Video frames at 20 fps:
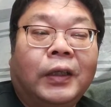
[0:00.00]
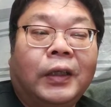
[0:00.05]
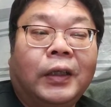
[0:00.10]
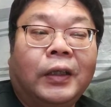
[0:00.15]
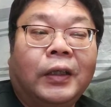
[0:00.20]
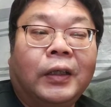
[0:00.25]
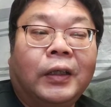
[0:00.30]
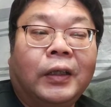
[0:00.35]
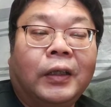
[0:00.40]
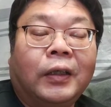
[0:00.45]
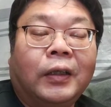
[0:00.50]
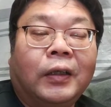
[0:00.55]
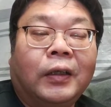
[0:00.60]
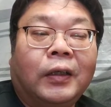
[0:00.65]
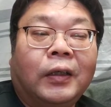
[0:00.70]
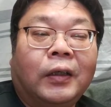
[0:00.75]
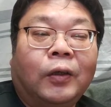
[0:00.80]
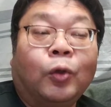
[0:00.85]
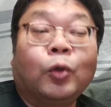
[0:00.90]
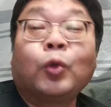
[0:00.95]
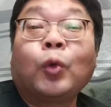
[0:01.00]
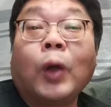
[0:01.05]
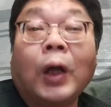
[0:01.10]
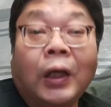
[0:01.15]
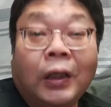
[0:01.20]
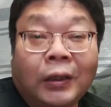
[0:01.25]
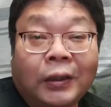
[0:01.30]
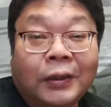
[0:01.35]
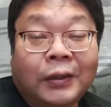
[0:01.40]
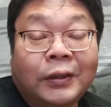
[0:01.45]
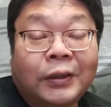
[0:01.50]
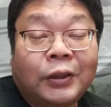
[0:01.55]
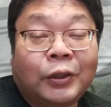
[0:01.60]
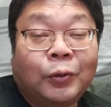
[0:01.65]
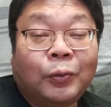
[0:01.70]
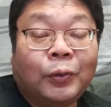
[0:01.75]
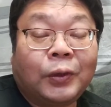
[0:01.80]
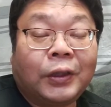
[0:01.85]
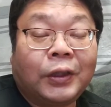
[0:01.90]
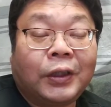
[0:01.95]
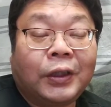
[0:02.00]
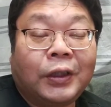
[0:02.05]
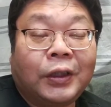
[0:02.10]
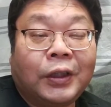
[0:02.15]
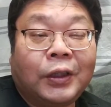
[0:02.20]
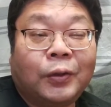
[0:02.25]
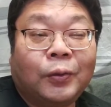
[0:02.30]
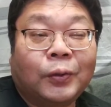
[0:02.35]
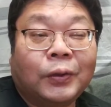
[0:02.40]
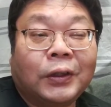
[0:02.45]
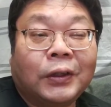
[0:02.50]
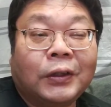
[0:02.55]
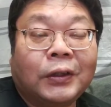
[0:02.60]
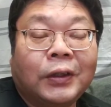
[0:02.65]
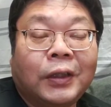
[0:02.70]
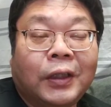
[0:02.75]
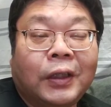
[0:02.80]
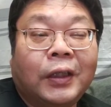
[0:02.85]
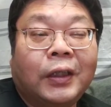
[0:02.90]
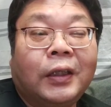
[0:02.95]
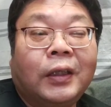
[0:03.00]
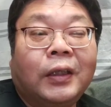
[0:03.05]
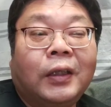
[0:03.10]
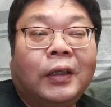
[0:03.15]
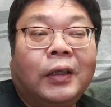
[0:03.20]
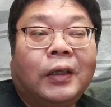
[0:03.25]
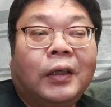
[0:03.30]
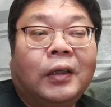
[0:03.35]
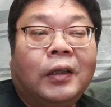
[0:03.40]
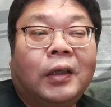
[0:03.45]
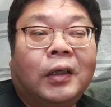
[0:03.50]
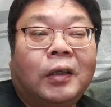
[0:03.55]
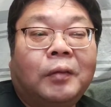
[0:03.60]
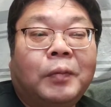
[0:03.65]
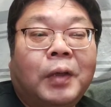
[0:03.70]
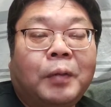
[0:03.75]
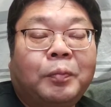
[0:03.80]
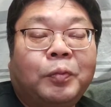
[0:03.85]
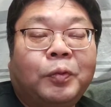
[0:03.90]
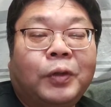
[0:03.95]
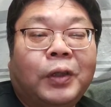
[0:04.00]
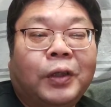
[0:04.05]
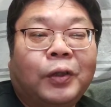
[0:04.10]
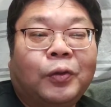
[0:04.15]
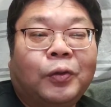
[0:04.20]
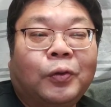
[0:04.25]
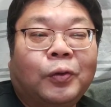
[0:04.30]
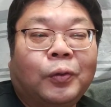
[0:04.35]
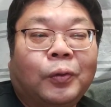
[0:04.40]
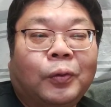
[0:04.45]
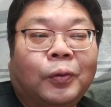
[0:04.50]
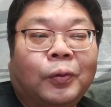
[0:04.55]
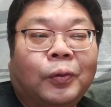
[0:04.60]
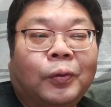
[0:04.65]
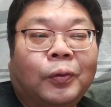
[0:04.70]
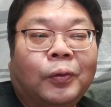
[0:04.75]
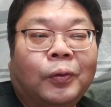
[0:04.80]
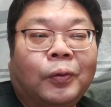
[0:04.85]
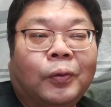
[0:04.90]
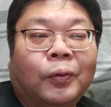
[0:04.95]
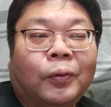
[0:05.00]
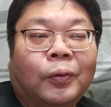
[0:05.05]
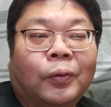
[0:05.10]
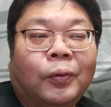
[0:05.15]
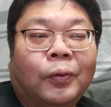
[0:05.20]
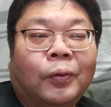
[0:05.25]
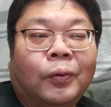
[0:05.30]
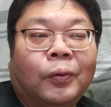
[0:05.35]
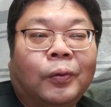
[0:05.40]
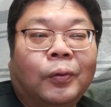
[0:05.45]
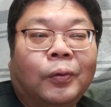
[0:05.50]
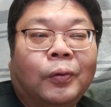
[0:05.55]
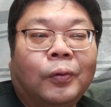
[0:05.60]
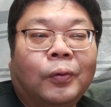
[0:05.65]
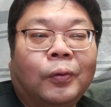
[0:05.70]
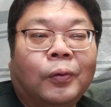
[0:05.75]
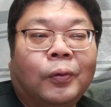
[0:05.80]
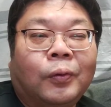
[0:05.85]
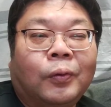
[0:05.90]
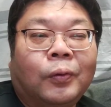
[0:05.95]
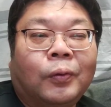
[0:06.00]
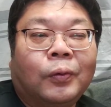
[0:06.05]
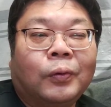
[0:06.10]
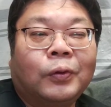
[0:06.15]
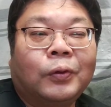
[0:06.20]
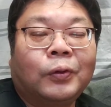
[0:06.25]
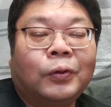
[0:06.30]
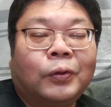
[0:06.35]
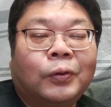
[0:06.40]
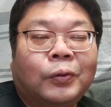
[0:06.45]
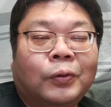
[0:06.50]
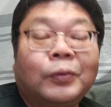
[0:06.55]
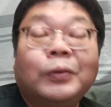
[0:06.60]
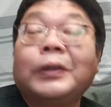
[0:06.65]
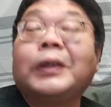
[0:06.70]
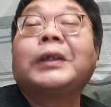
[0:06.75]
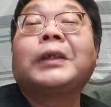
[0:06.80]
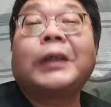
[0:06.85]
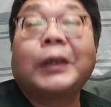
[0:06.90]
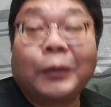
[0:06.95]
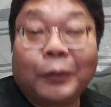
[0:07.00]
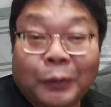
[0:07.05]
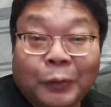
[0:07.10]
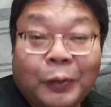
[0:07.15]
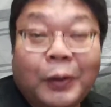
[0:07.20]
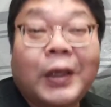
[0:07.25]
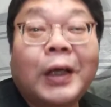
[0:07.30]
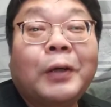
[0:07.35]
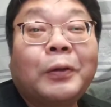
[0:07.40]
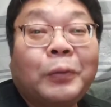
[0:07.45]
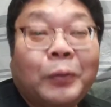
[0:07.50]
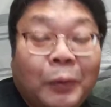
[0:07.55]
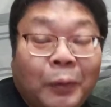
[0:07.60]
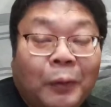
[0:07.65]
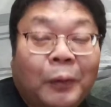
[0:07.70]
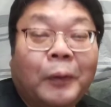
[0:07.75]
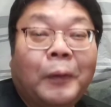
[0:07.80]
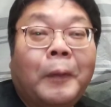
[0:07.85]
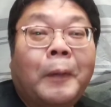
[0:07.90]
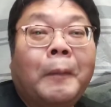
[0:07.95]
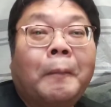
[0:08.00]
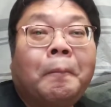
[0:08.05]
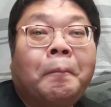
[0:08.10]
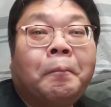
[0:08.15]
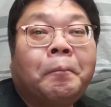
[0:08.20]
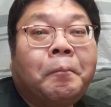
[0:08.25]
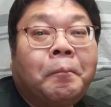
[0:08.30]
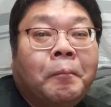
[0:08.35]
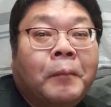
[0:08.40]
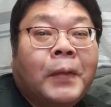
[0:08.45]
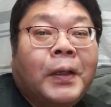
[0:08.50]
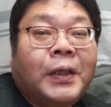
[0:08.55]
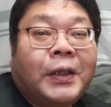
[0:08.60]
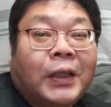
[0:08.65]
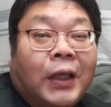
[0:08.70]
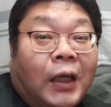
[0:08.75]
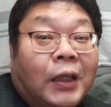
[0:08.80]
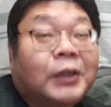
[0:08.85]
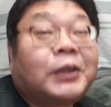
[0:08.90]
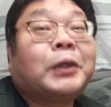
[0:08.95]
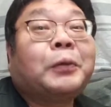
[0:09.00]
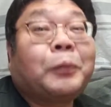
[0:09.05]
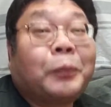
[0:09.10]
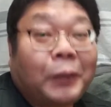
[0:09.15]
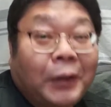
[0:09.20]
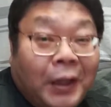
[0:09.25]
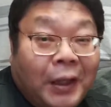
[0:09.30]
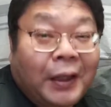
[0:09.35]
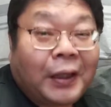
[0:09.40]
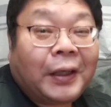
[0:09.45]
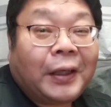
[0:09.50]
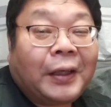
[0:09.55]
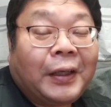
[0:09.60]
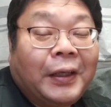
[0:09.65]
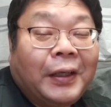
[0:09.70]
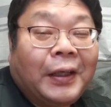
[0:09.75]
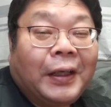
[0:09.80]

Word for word: えー、オートラン自動的に起動させて、えーまあ、アップデートをするんですけどそれやると引っかかっちゃうので